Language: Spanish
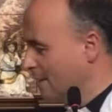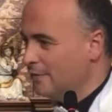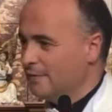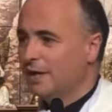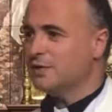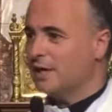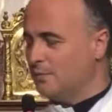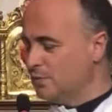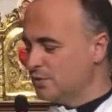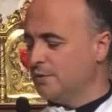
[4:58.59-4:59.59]
Fijaros qué
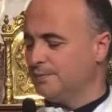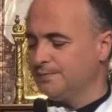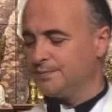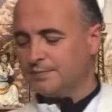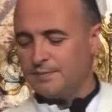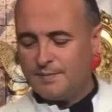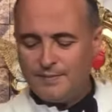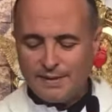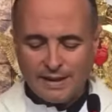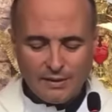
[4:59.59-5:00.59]
hermoso
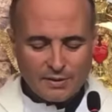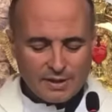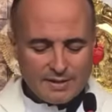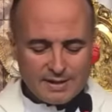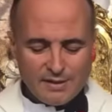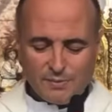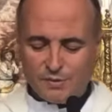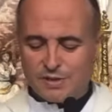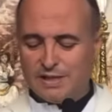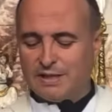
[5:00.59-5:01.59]
lo que dice el
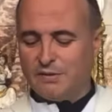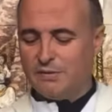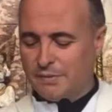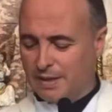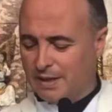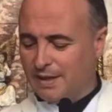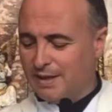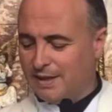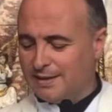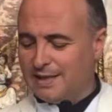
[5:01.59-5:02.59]
número 89
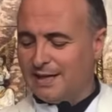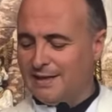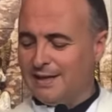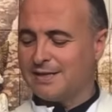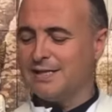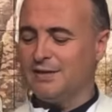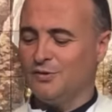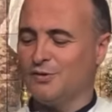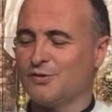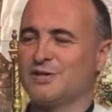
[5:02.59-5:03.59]
de la Dilexit Nos.